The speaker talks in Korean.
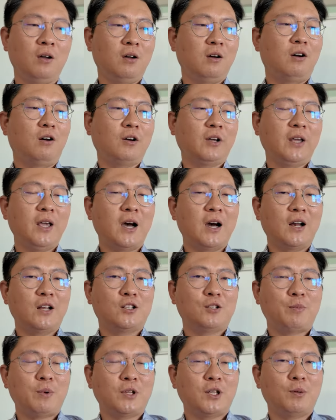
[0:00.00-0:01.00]
어깨
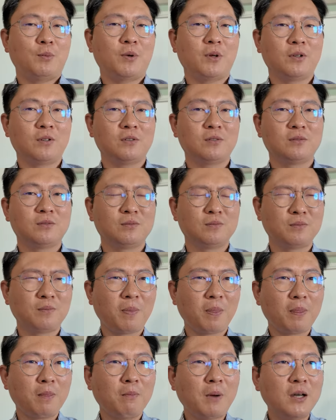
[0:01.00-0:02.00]
아래에서 판단 말이에요.
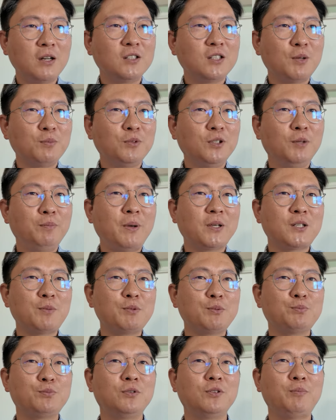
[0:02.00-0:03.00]
많은 사람들이
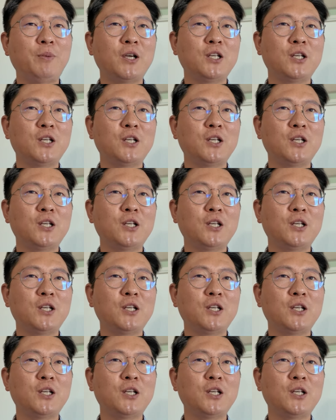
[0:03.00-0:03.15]
130불,